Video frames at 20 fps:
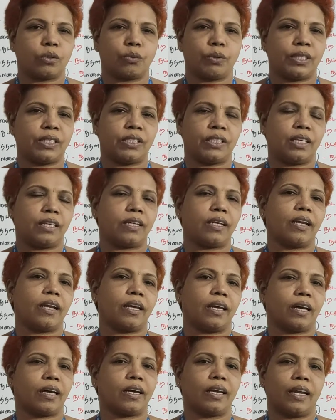கொஷின்
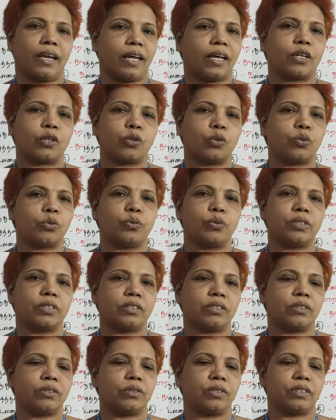இல்லையா எல்லாருக்கும்
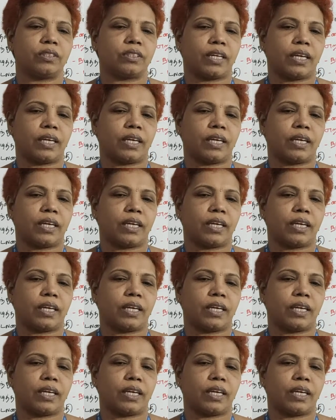ஒரு ஒரு